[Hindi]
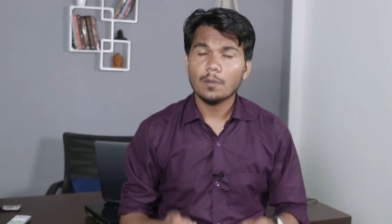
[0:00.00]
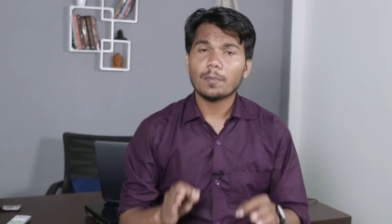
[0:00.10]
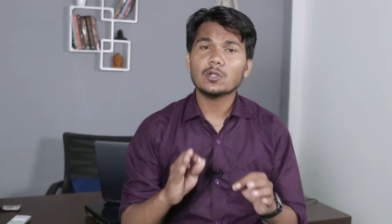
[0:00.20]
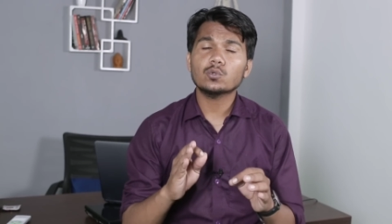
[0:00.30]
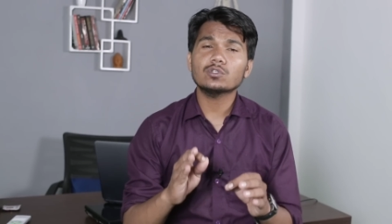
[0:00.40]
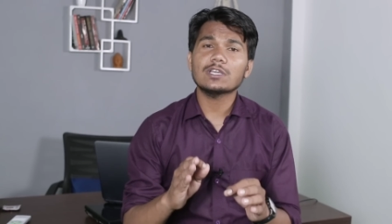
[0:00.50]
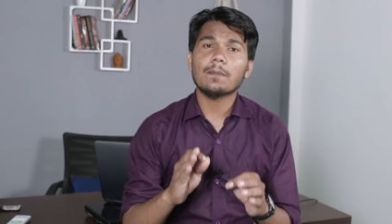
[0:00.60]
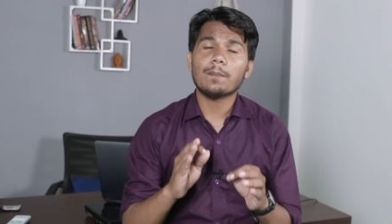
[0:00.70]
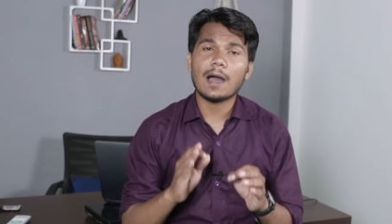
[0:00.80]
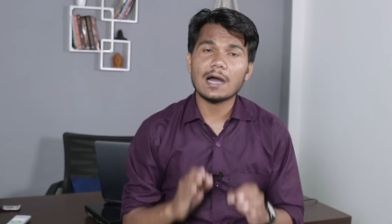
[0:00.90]
परंतु क्या
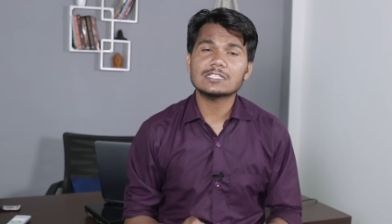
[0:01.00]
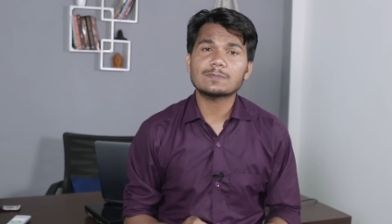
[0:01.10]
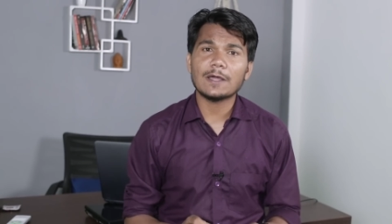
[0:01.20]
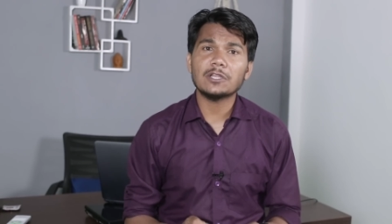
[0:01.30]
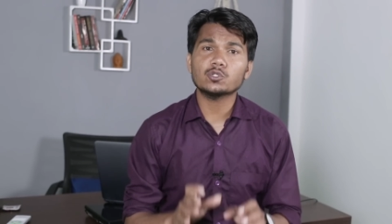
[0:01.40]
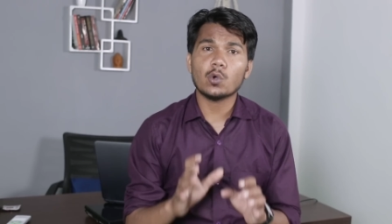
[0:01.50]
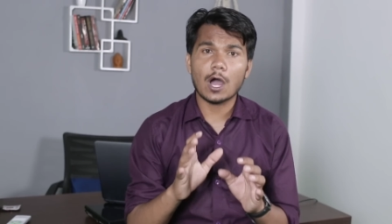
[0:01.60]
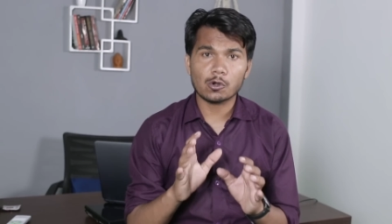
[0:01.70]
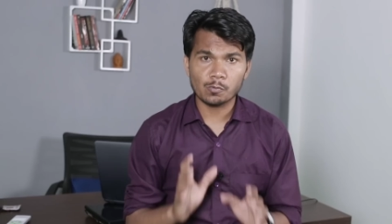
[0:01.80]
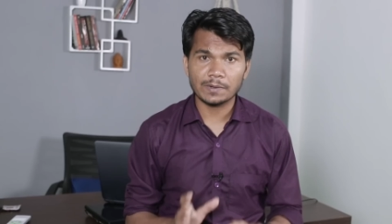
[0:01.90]
भाजपा ने जो
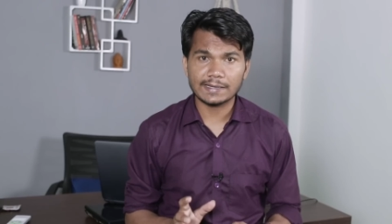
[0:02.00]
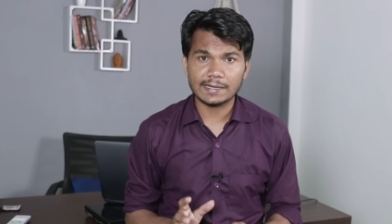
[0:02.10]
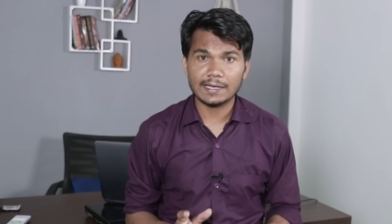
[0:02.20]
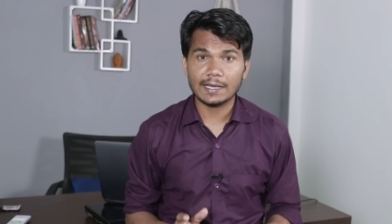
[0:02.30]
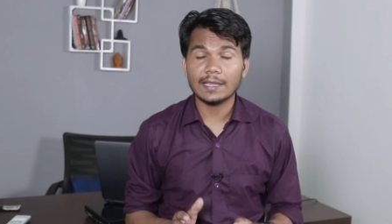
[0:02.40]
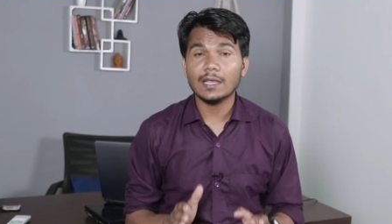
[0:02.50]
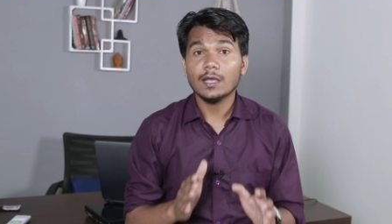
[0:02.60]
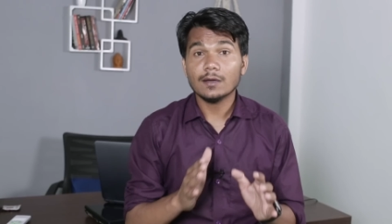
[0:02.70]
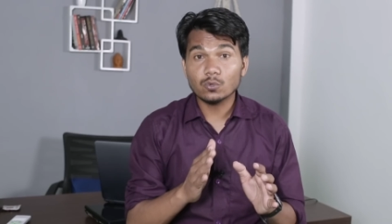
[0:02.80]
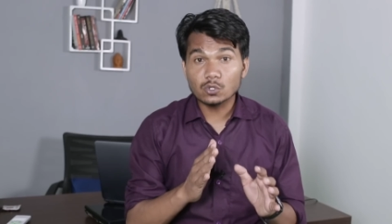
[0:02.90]
आरोप लगाया है
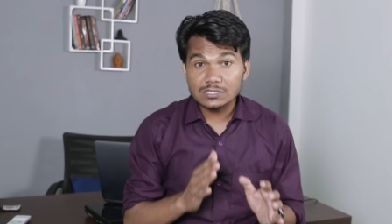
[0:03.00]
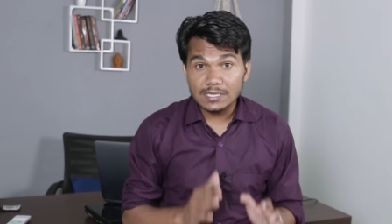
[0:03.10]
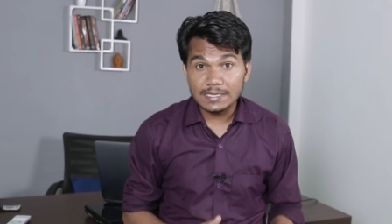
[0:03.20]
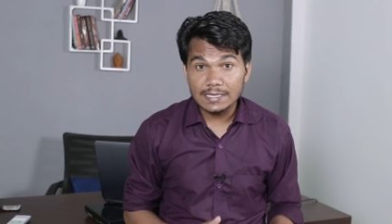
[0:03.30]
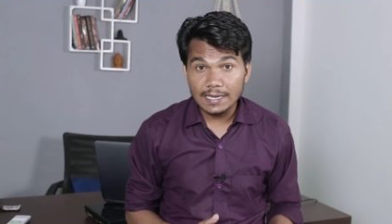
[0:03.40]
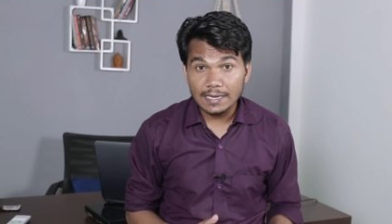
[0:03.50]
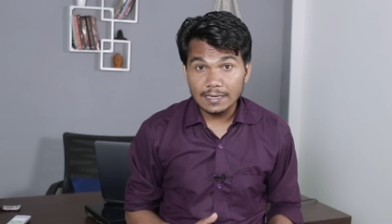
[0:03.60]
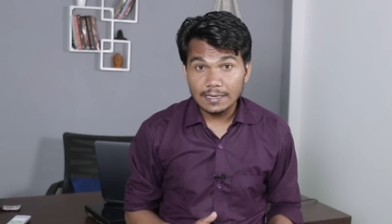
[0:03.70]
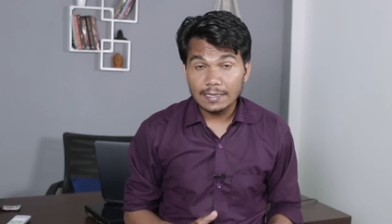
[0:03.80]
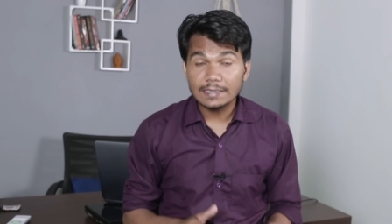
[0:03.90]
वो सही है
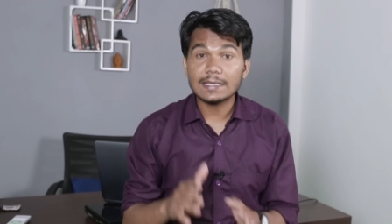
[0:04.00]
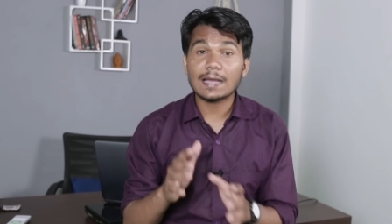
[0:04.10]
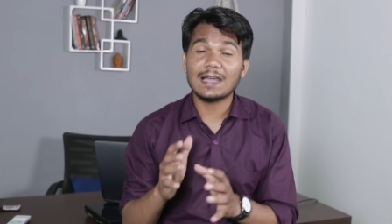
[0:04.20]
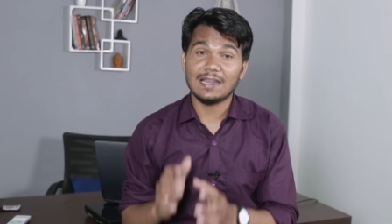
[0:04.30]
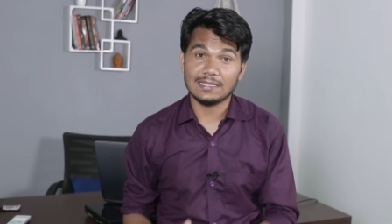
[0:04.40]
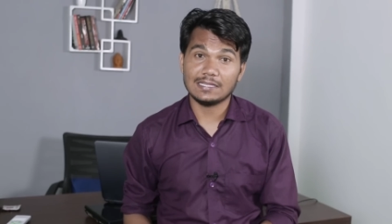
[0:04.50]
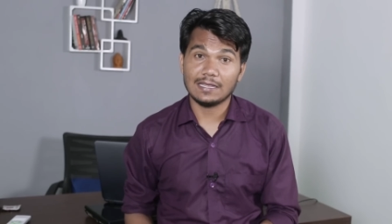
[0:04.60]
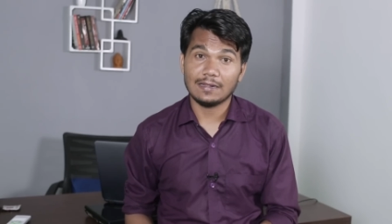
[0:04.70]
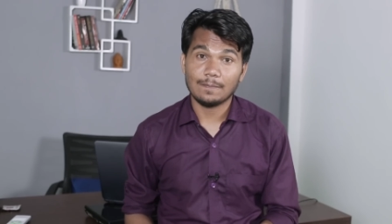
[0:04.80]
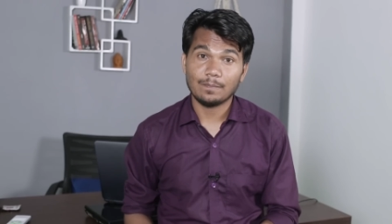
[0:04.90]
या गलत है